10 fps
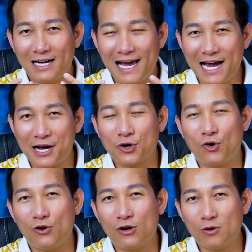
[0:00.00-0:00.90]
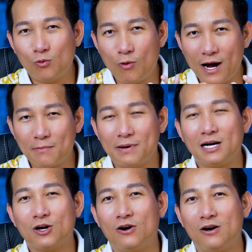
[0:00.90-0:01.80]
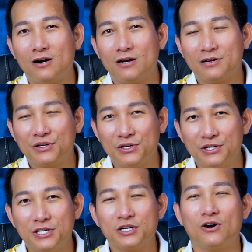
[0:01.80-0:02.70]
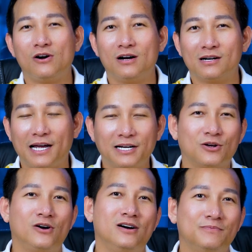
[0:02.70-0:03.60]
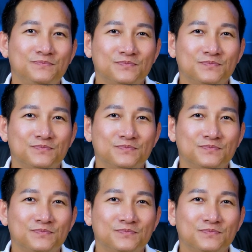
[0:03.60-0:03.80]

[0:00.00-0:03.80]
la con quát mắng con chửi con đánh con